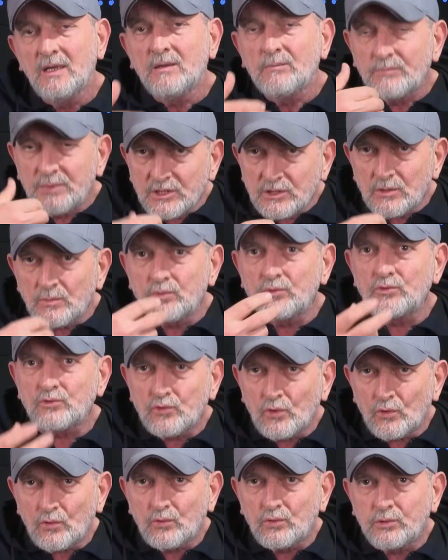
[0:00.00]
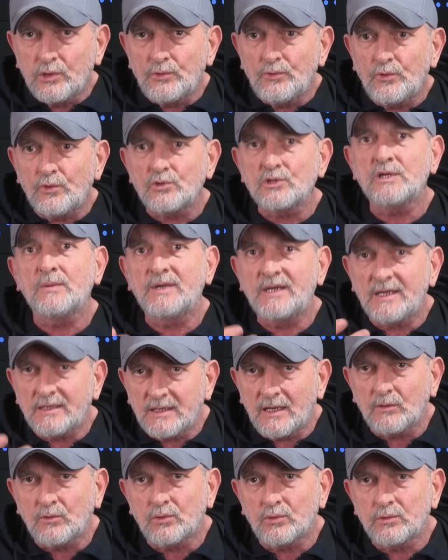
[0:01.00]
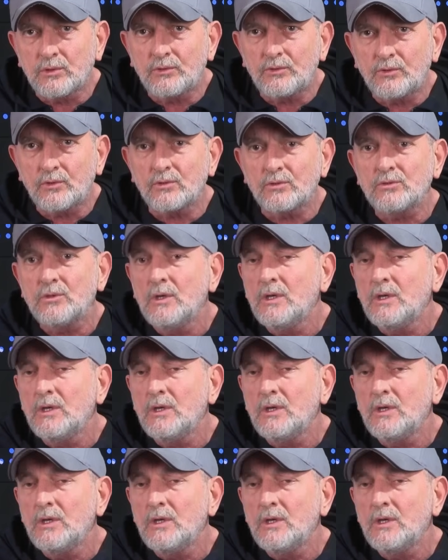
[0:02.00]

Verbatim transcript: Biz de bunu çok kullanıyoruz ama neden kullanıyoruz?